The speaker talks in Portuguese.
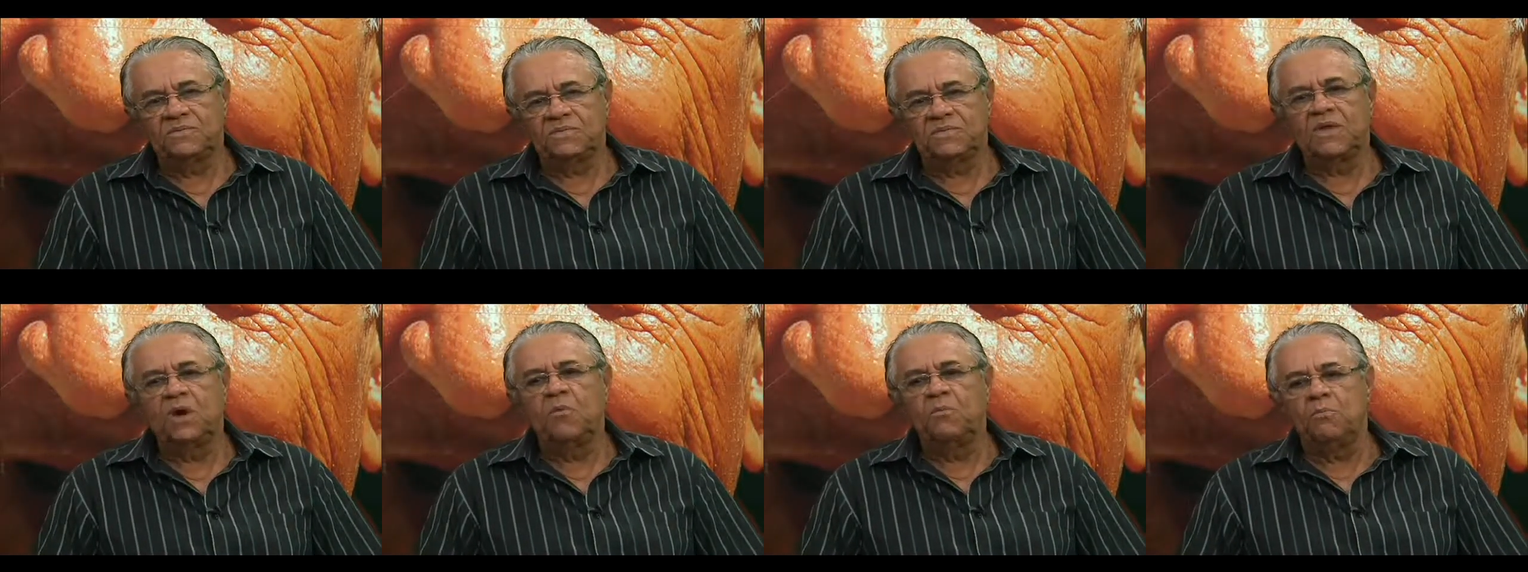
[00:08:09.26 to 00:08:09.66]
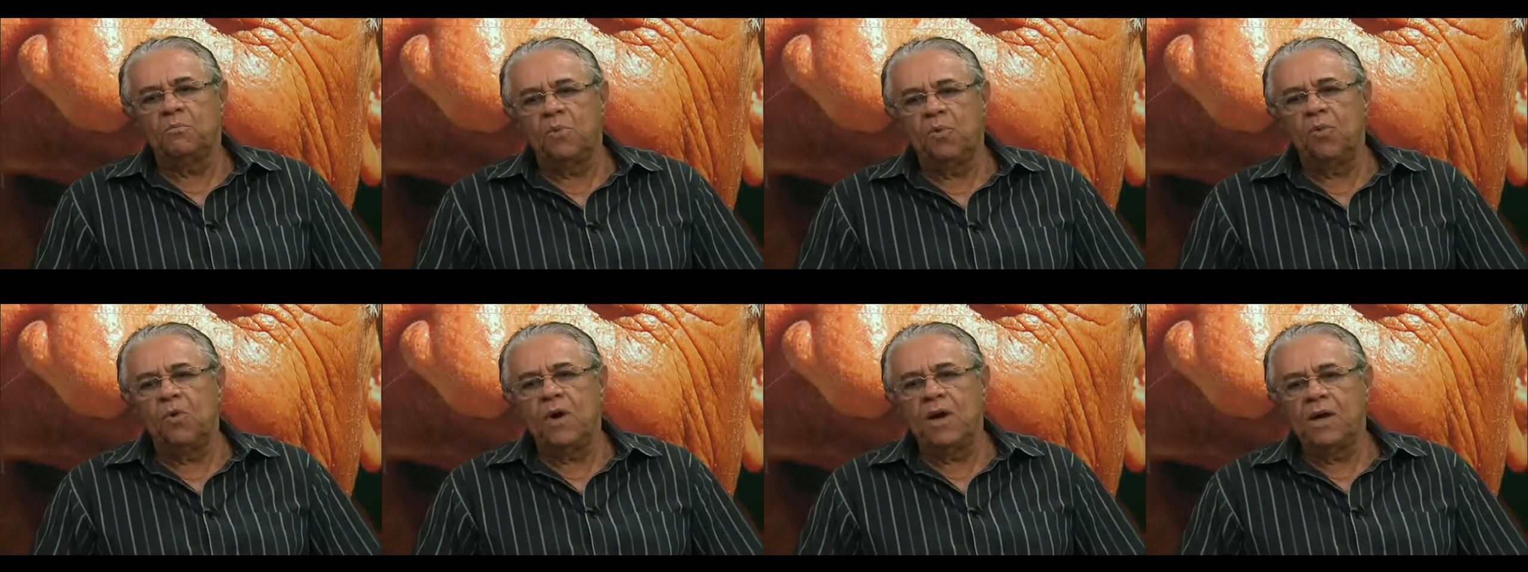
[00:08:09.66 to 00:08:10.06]
Tão
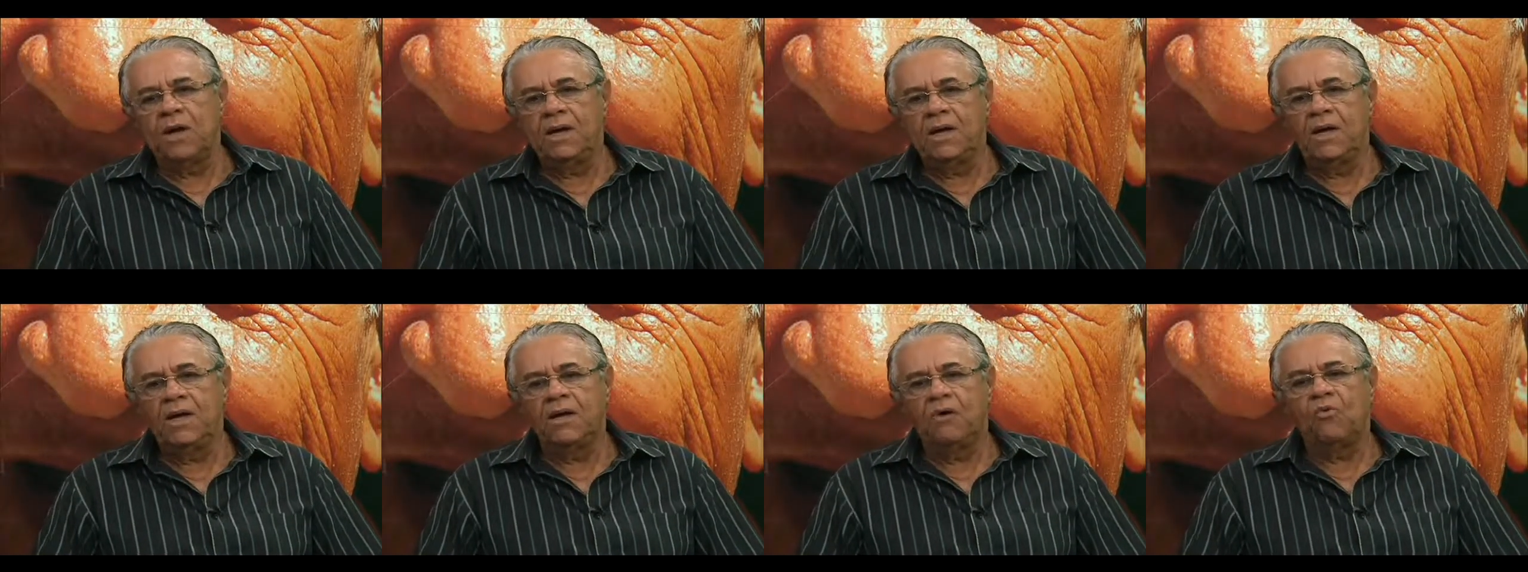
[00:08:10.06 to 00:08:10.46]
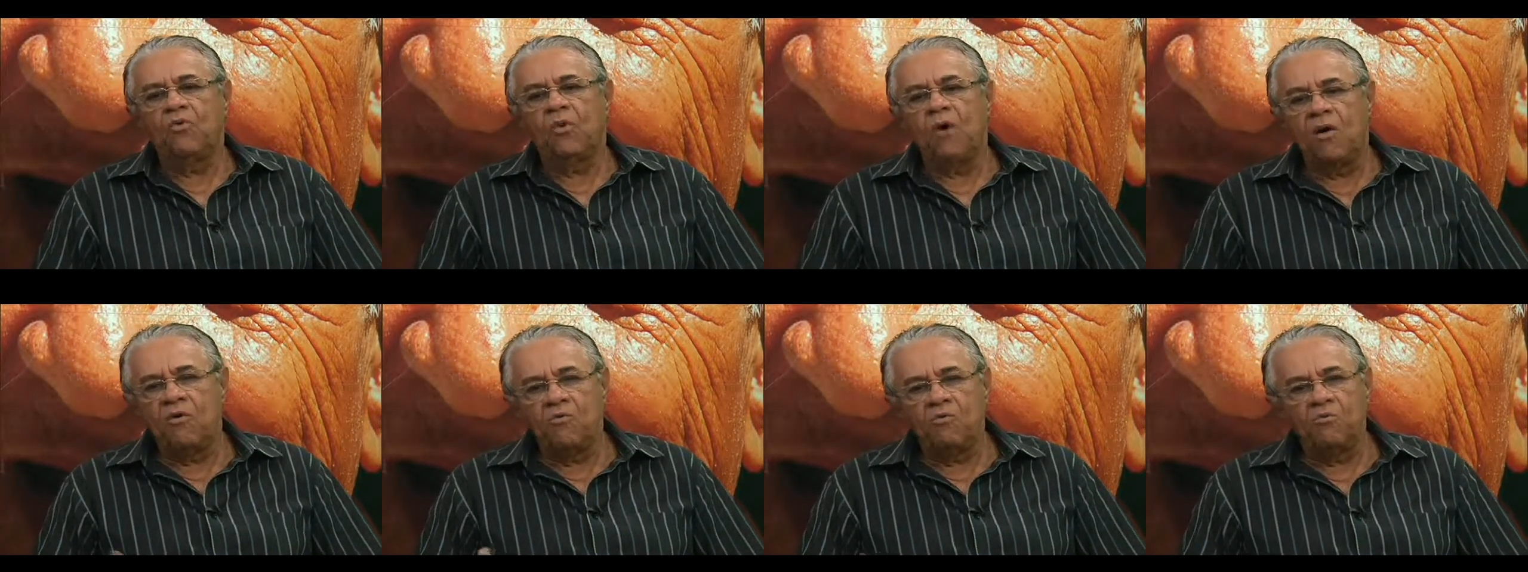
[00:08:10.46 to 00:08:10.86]
boa,
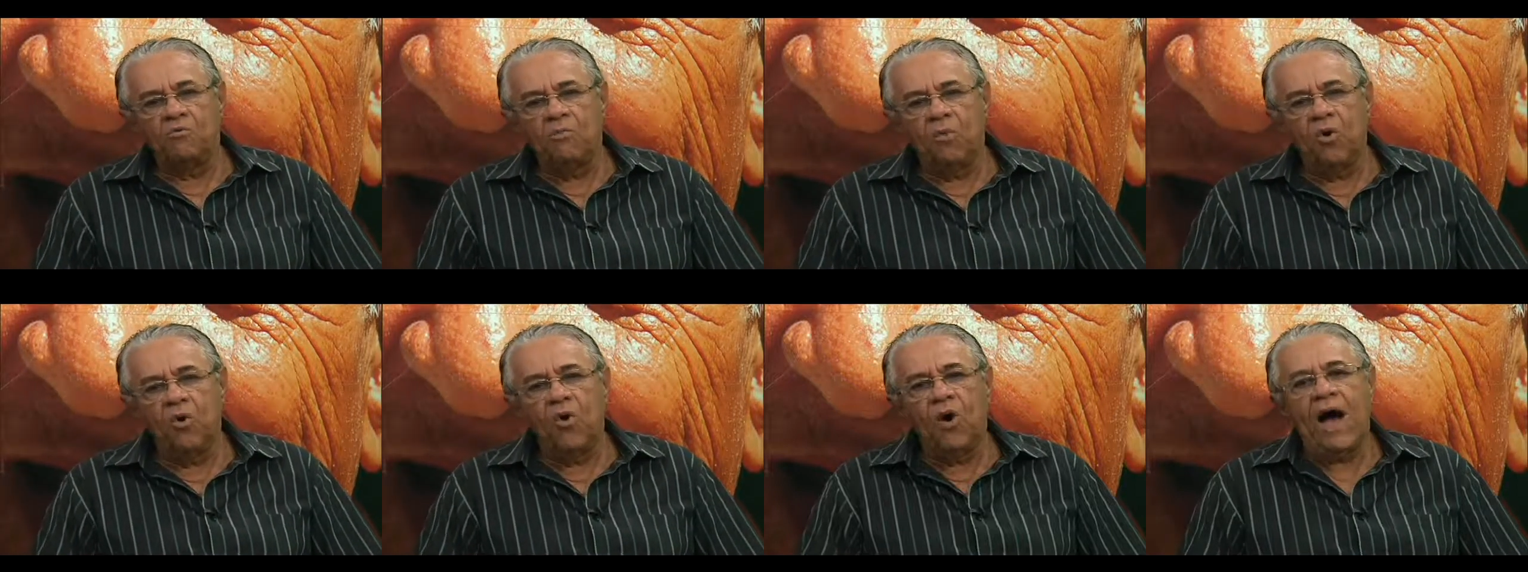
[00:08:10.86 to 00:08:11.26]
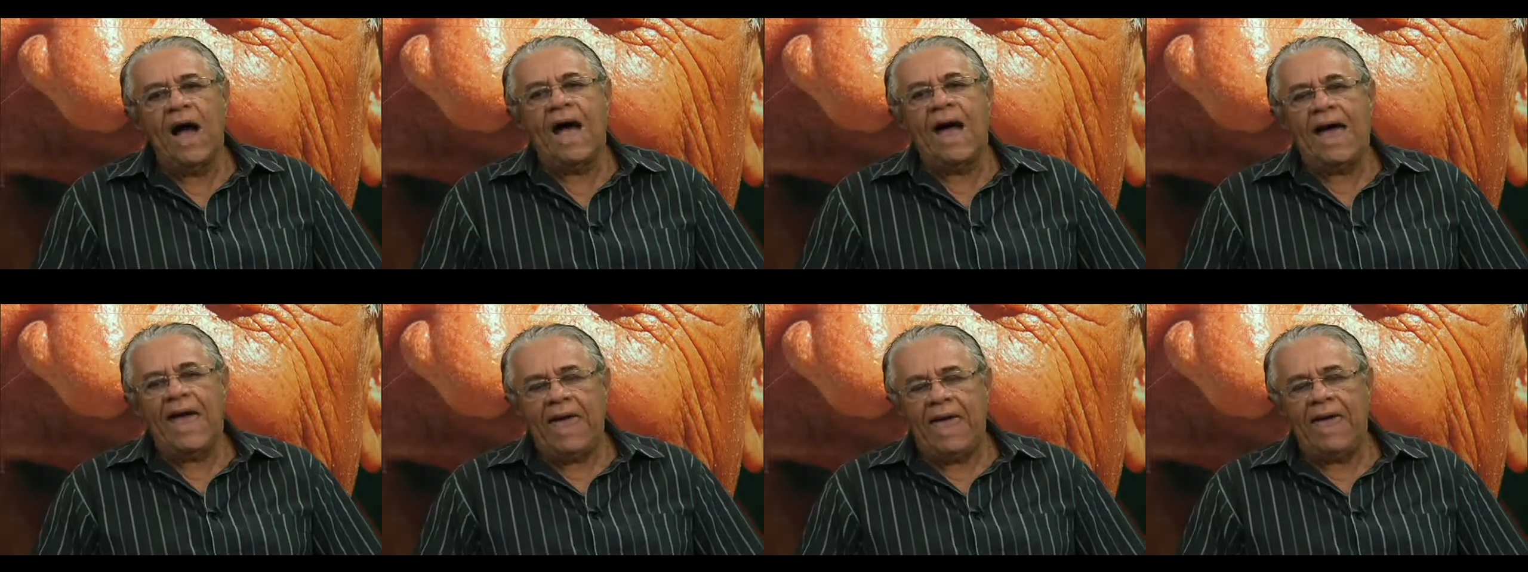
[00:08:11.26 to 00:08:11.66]
quão
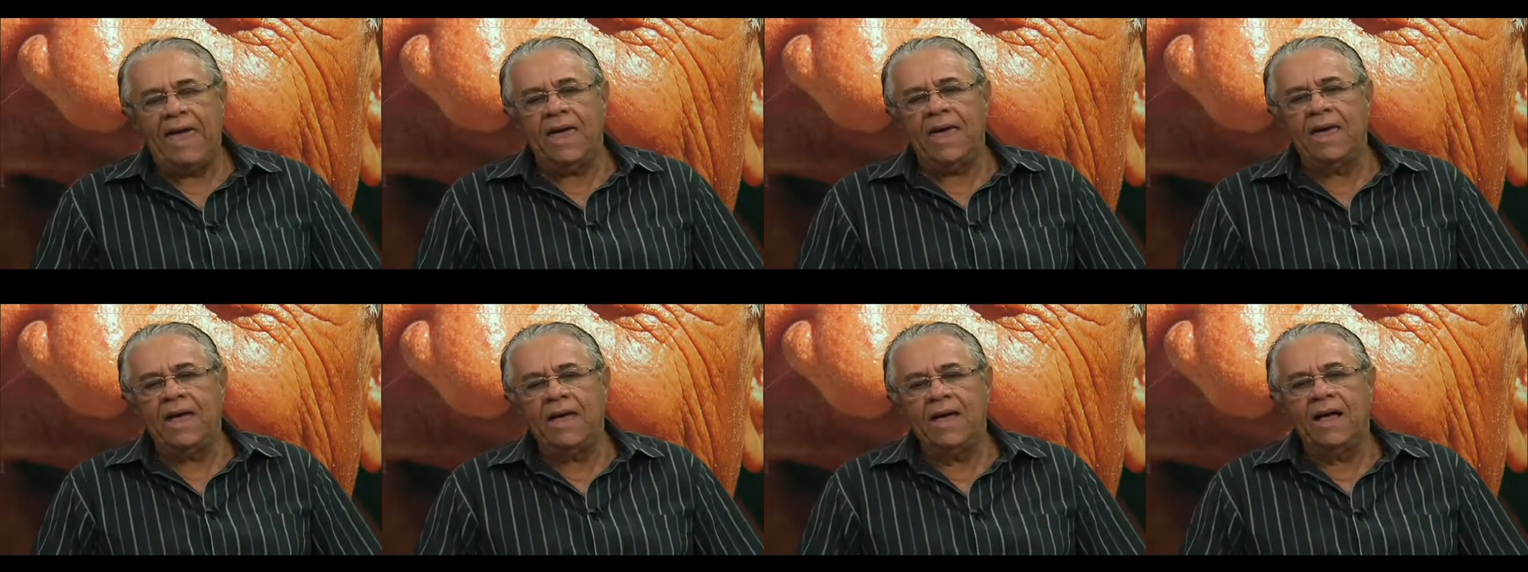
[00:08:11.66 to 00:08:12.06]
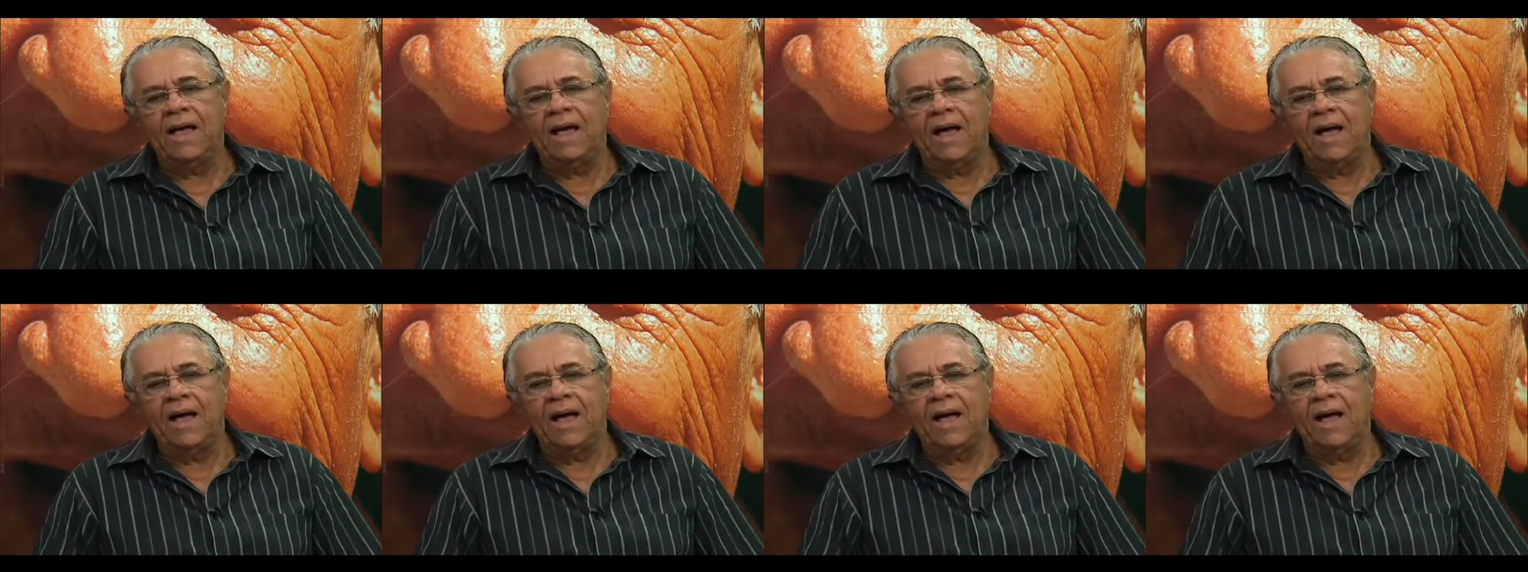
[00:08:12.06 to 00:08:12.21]
boa é